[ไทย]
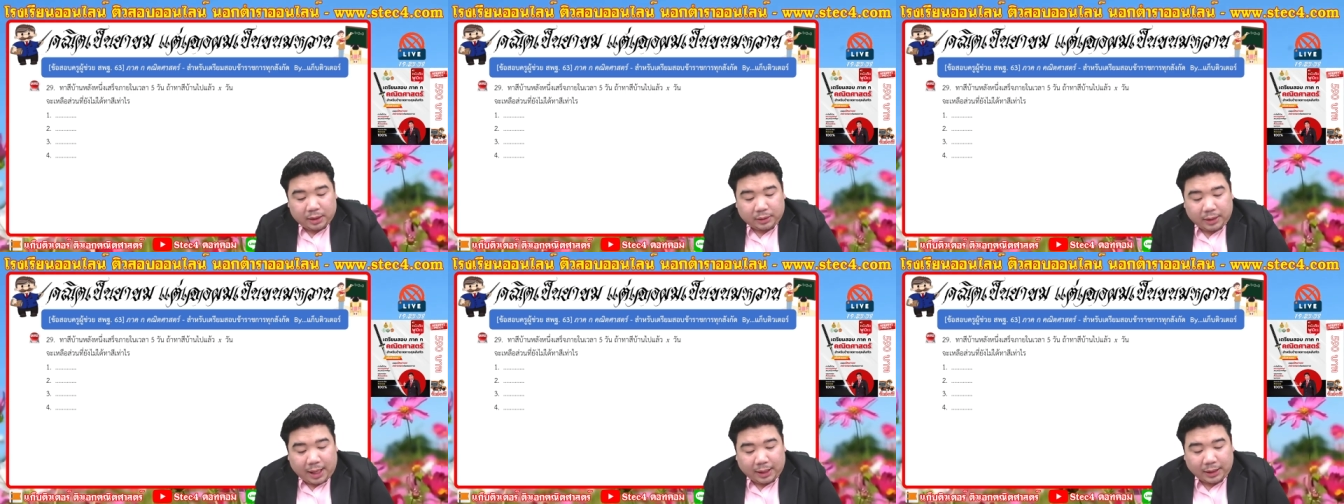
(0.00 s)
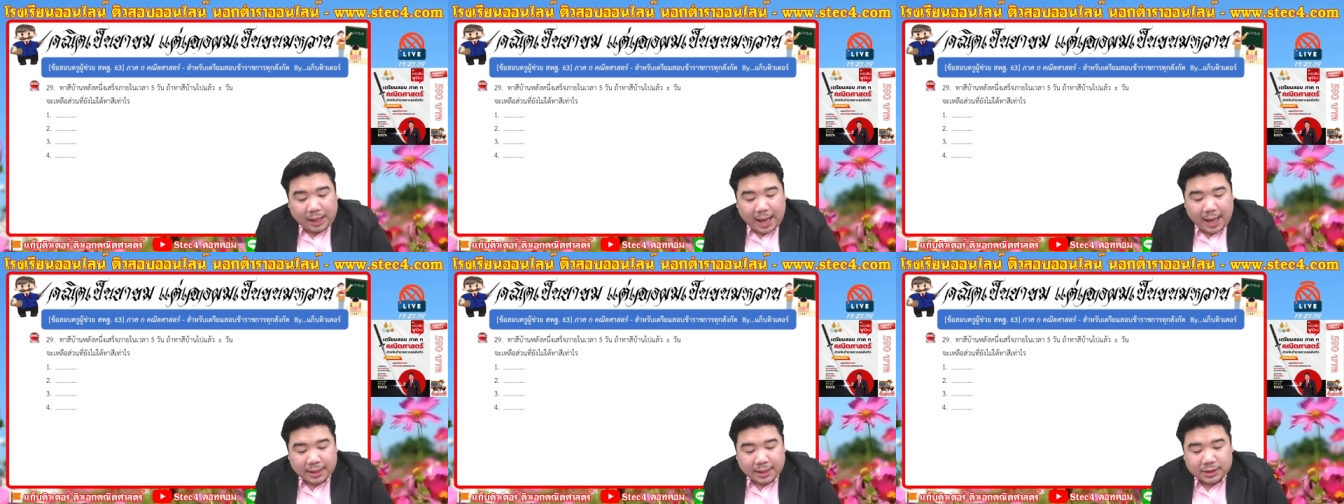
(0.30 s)
ถ้า
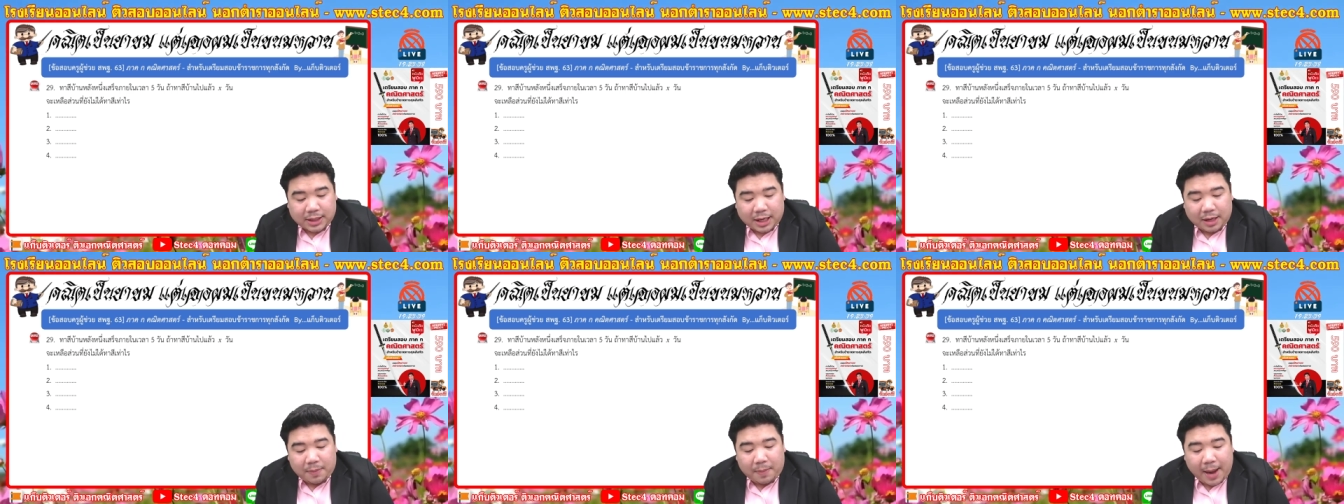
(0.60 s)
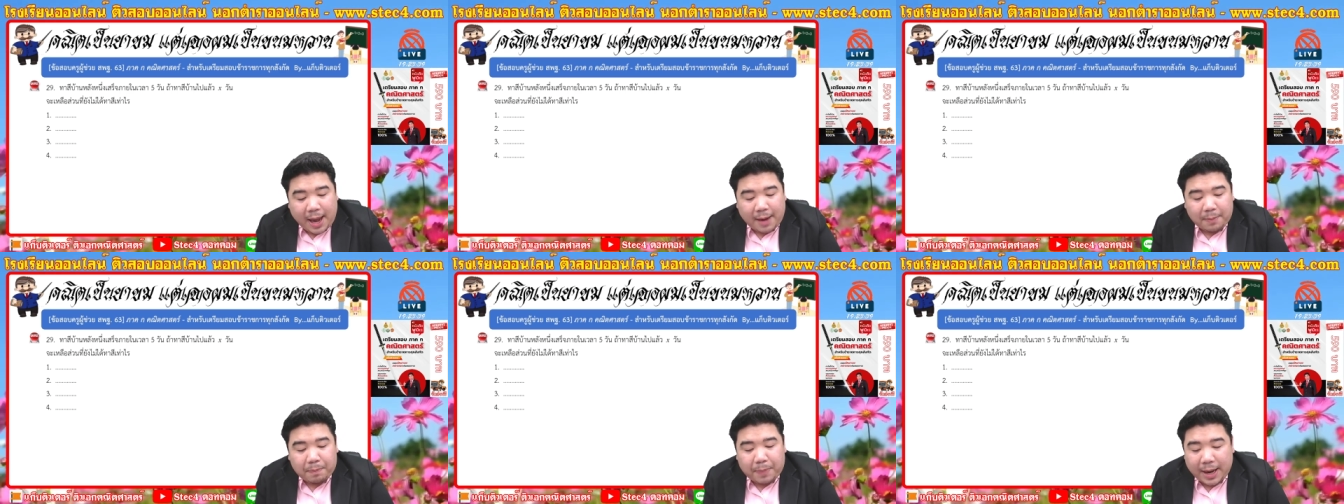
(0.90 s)
ทาสี
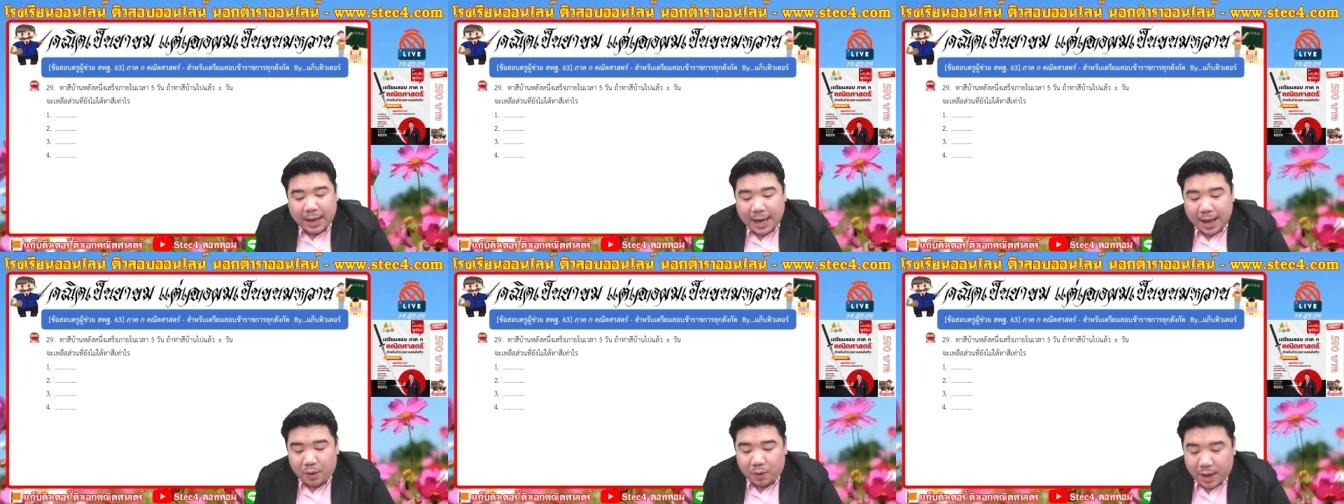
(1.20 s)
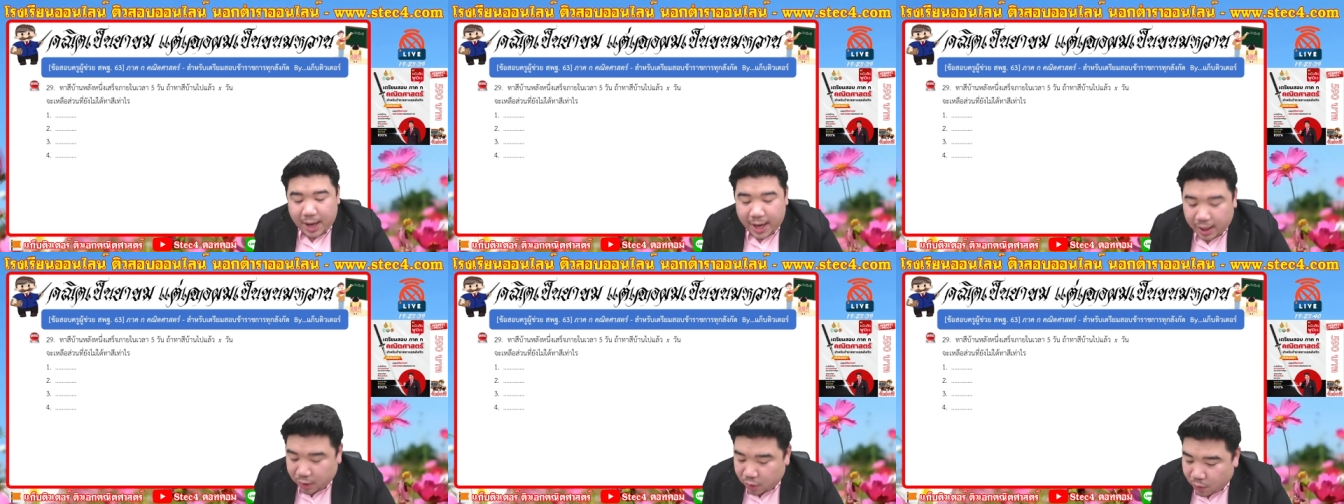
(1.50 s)
บ้านไปแล้ว
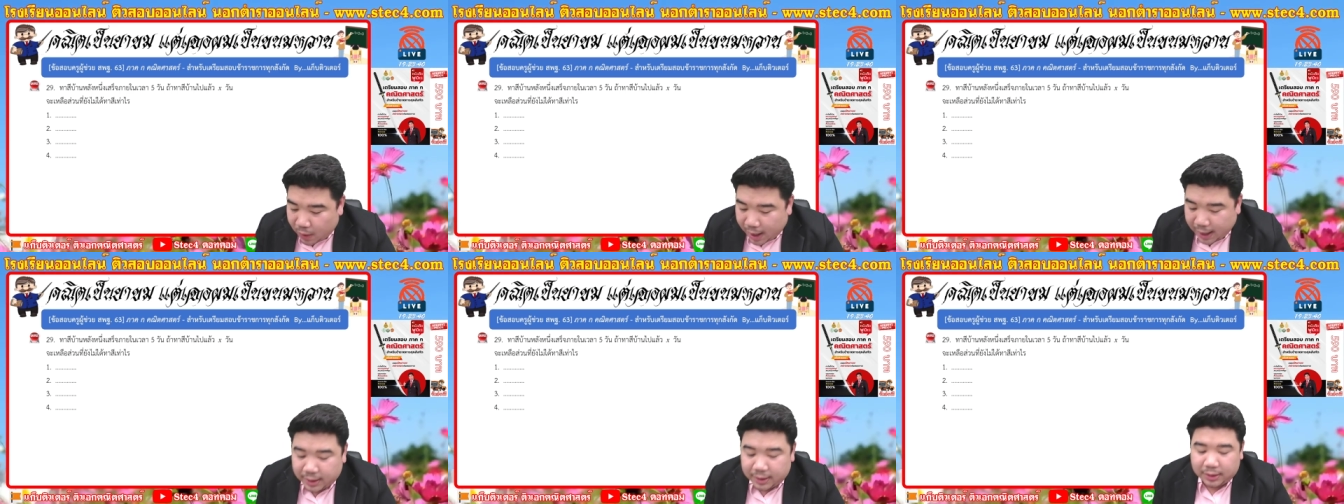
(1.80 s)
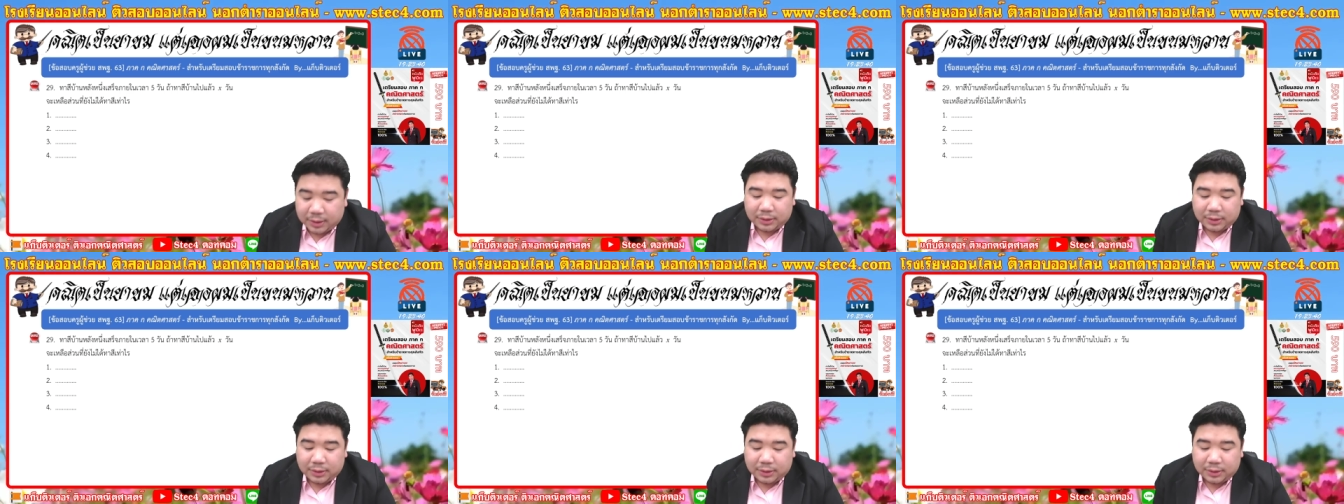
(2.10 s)
x วัน